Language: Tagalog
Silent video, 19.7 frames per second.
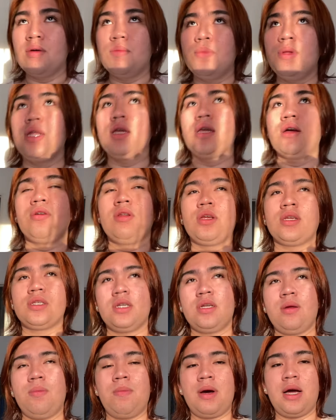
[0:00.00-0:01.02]
Binigyan ko lang
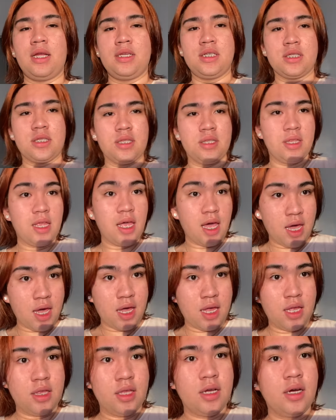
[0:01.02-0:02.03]
siya ng budget.
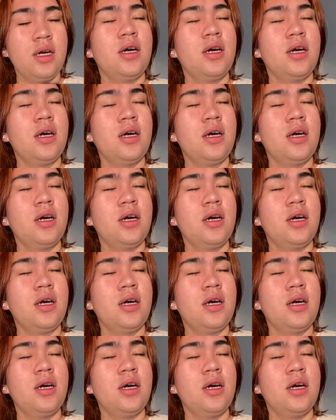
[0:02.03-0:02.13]
Then,